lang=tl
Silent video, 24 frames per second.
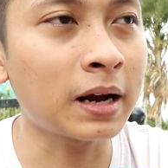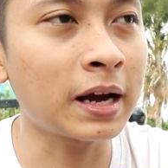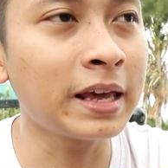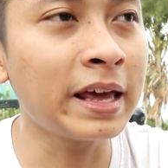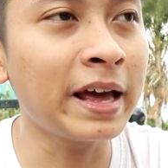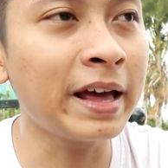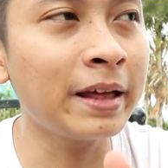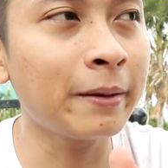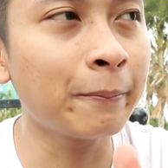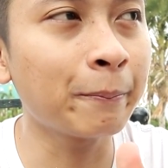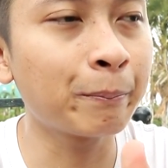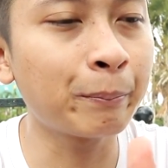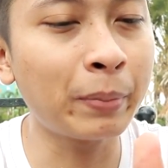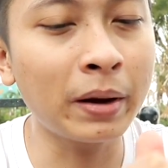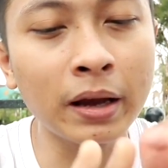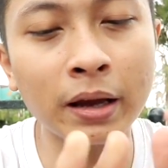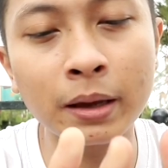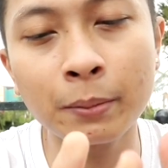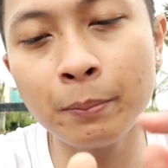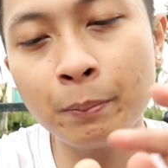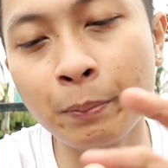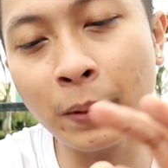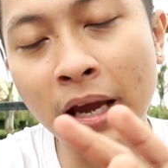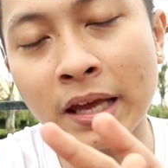Kaya pag,
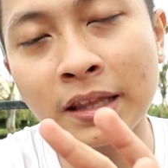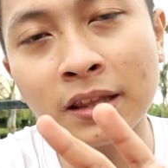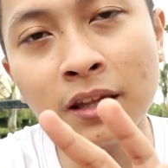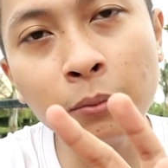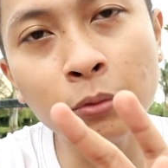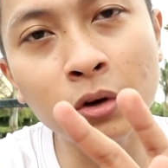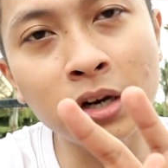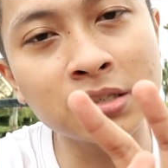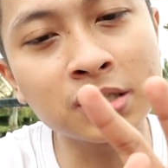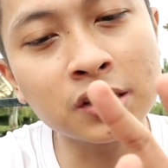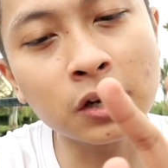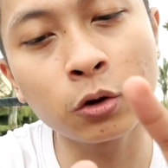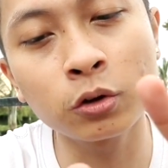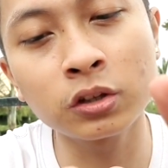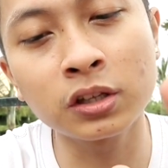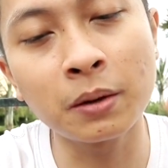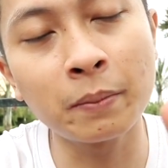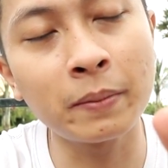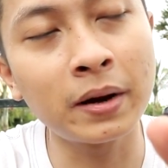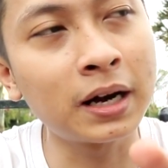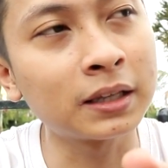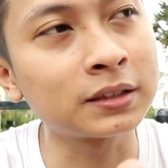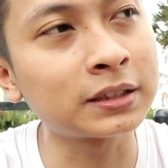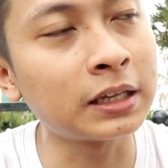pag hindi mo nasagot
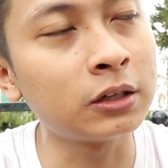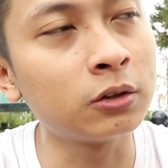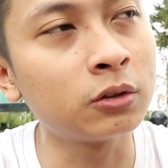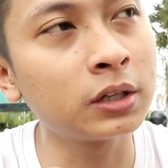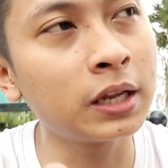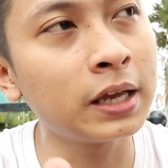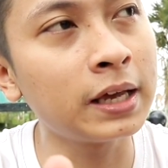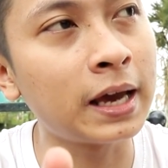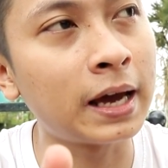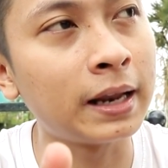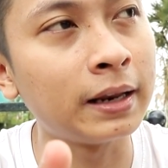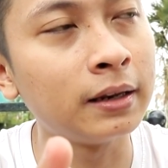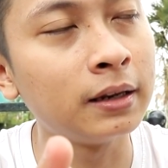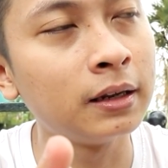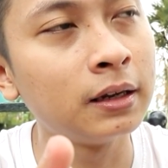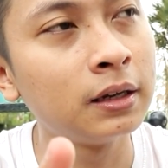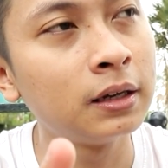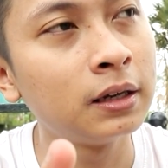yung mga tanong na 'yan,